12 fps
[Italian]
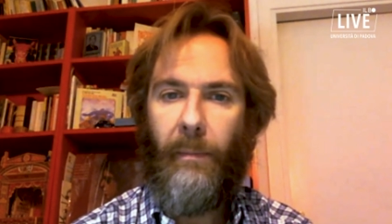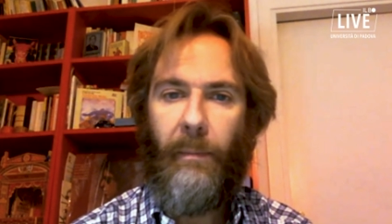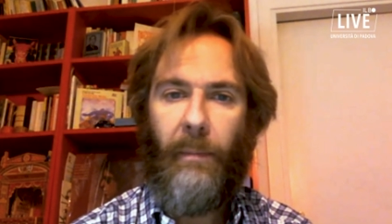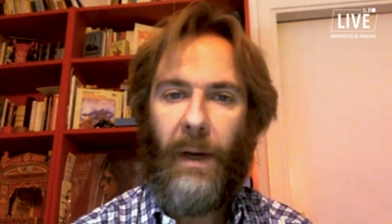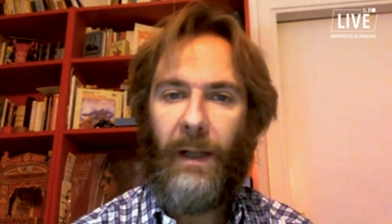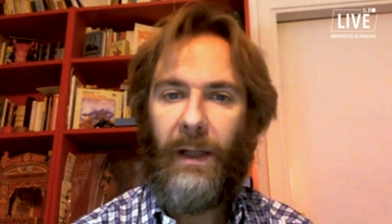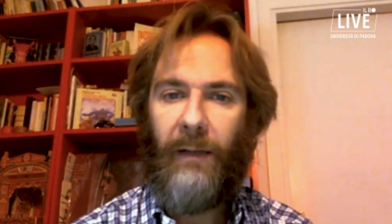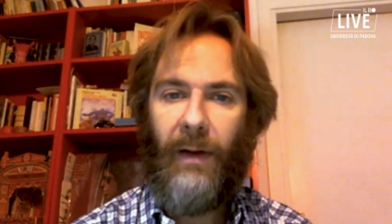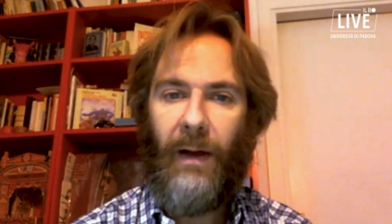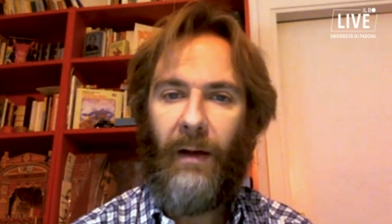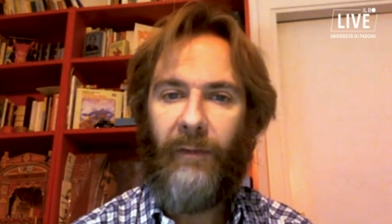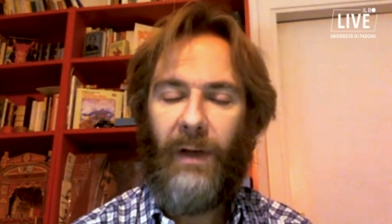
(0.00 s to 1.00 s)

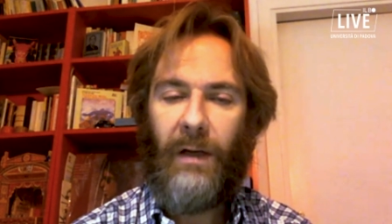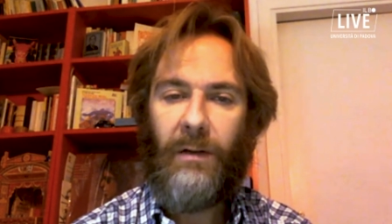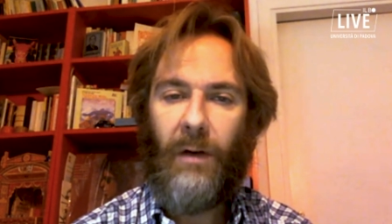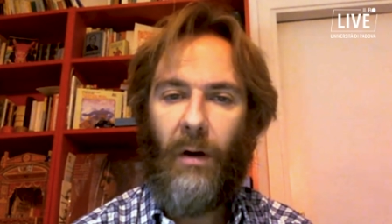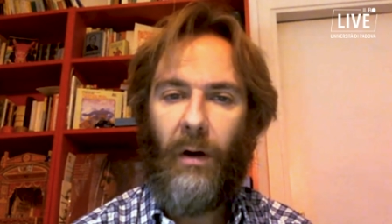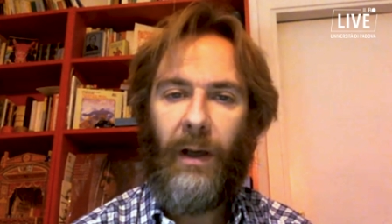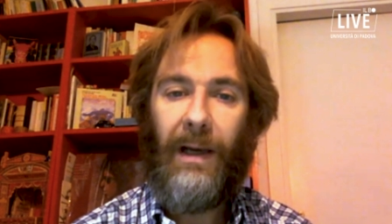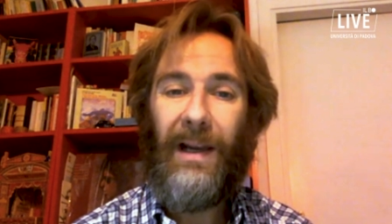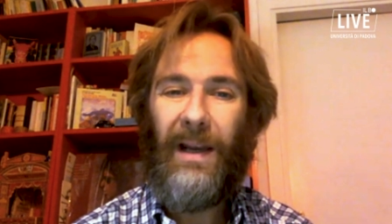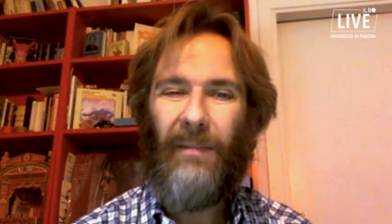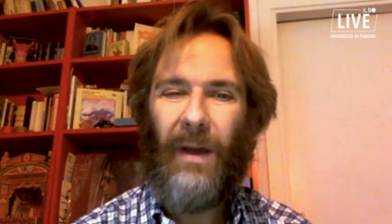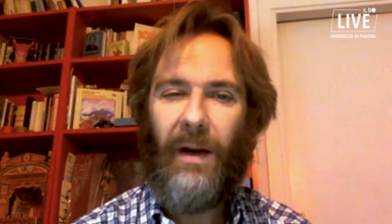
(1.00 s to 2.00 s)
prendeva filastrocche,
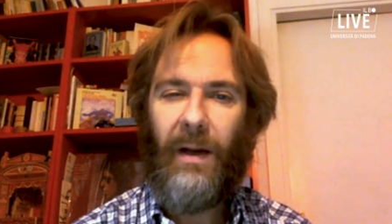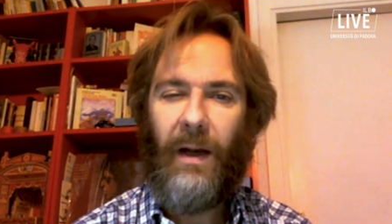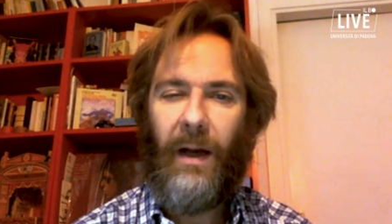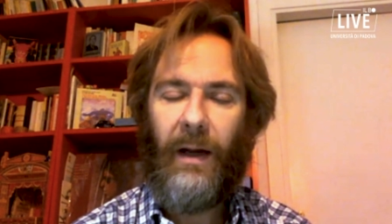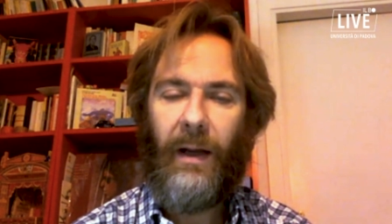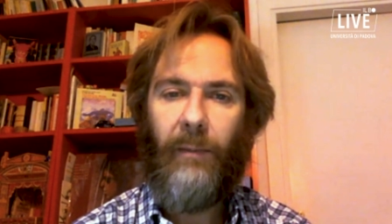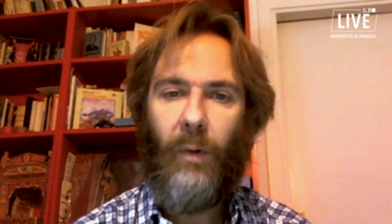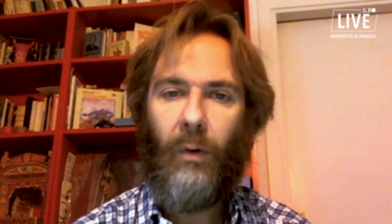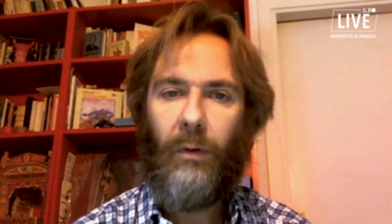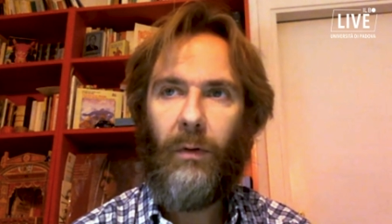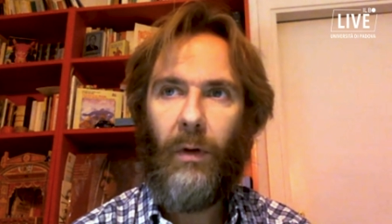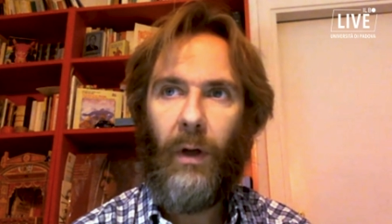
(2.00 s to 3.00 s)
limerick anche
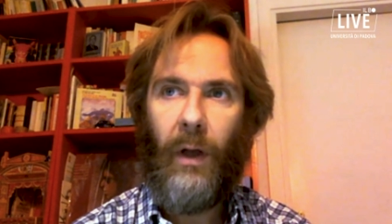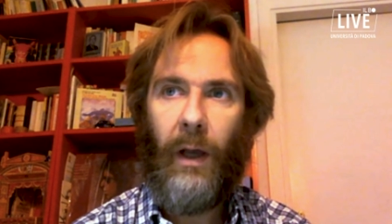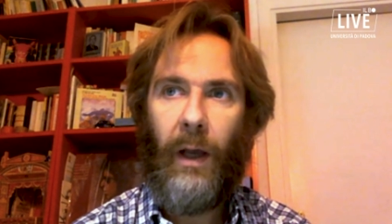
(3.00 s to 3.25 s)
molto e,